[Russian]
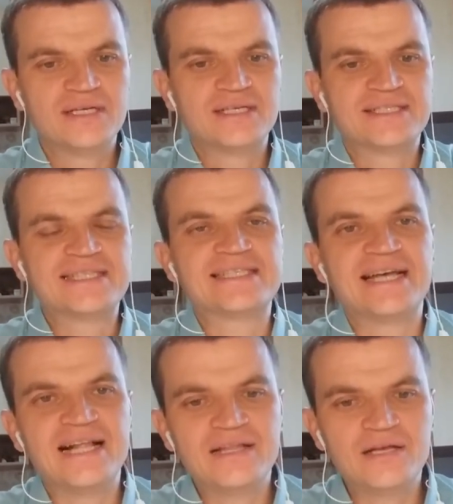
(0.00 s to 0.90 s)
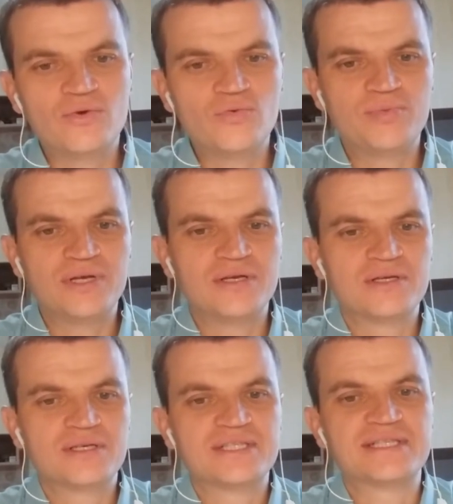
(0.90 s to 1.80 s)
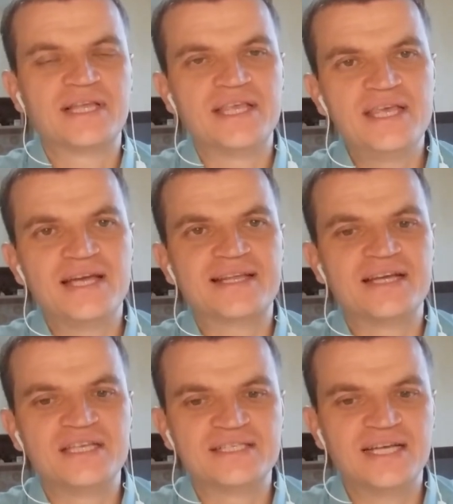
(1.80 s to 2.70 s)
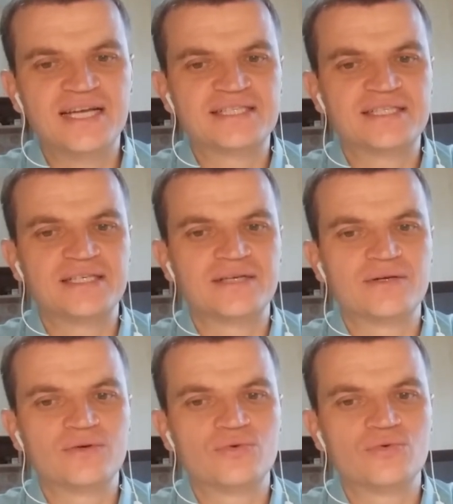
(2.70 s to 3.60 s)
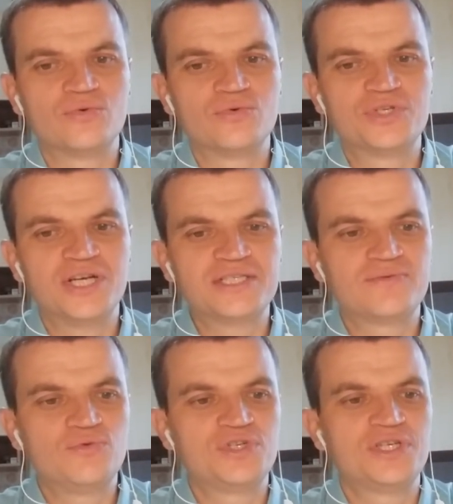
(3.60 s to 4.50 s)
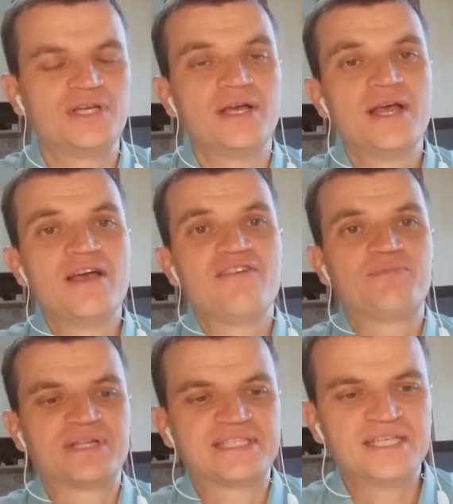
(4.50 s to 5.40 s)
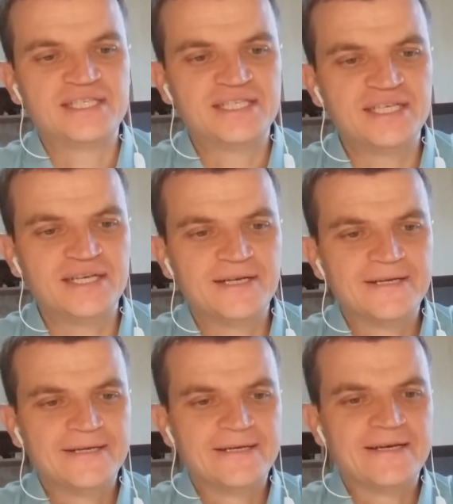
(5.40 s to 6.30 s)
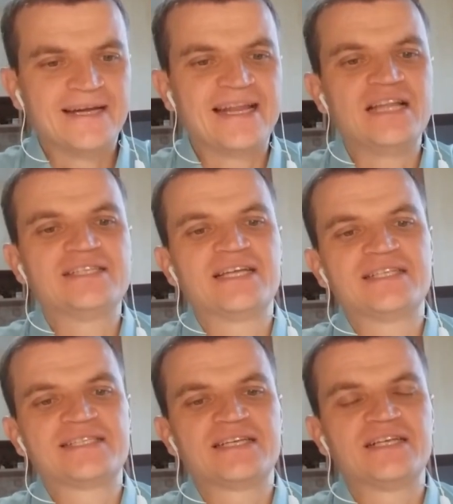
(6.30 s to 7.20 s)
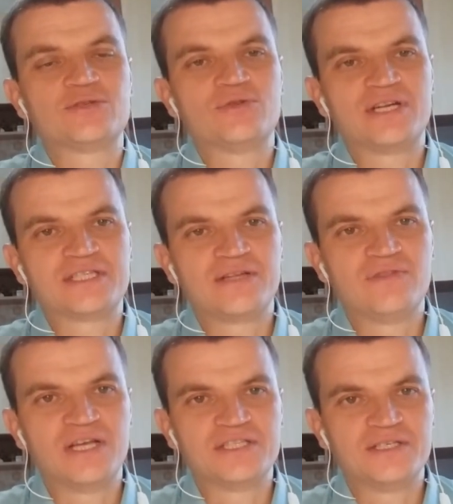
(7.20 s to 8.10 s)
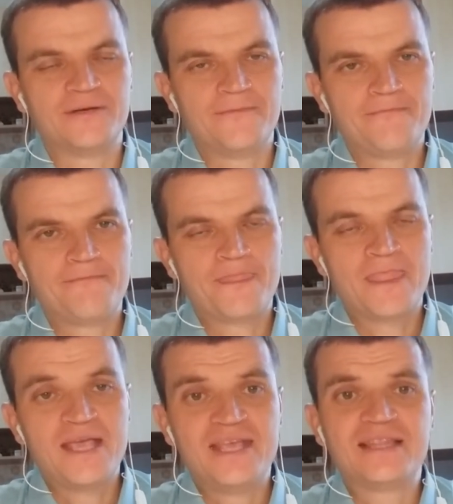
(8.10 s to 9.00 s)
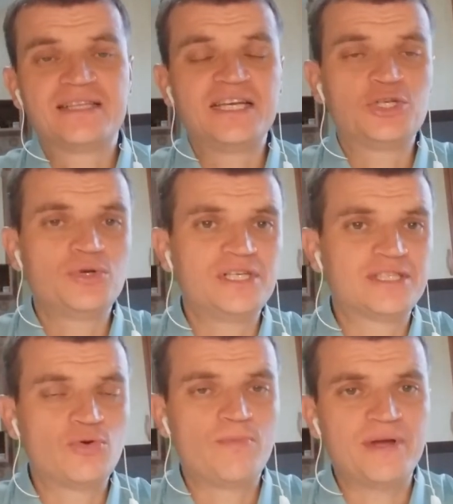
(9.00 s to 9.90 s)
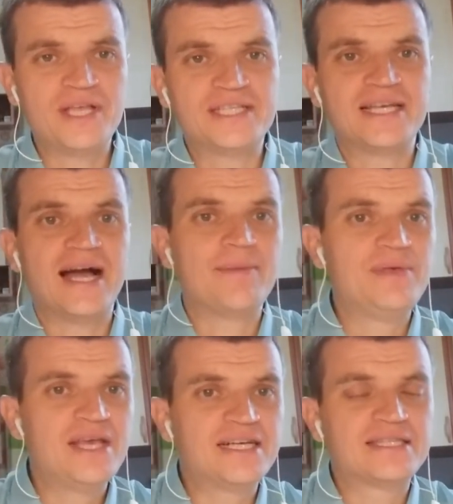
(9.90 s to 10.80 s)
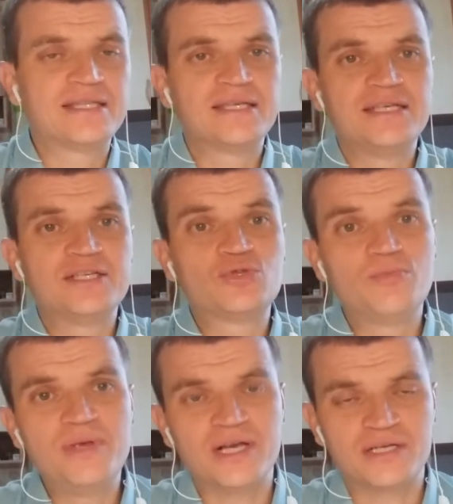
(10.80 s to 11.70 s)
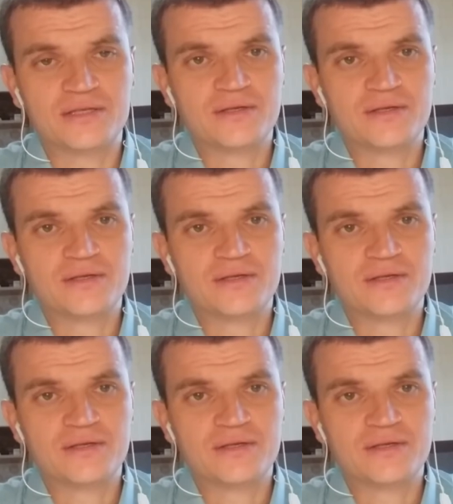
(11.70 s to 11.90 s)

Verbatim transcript: социальные группы, слои, организации, участвующие в процессе реализации государственной власти. Иногда еще есть такое понятие объект и субъект.